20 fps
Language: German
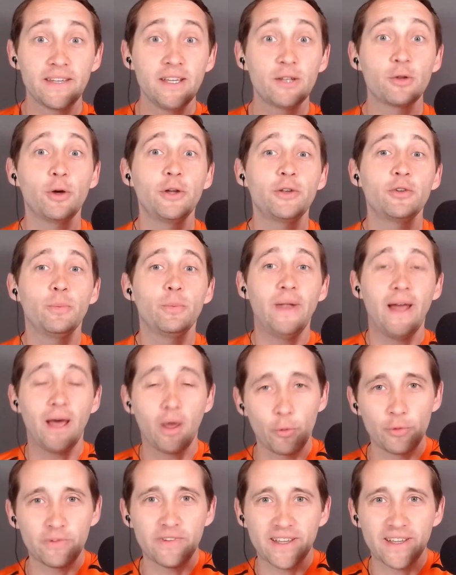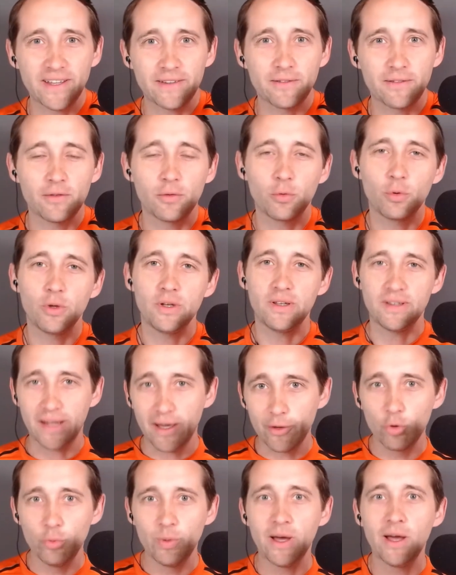Es geht heute um Nahrungsergänzung und
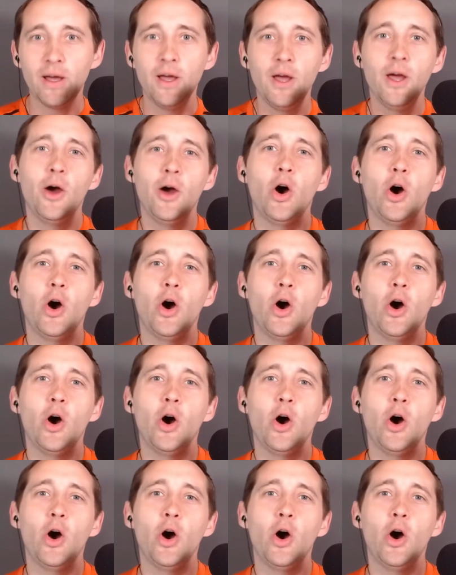darüber,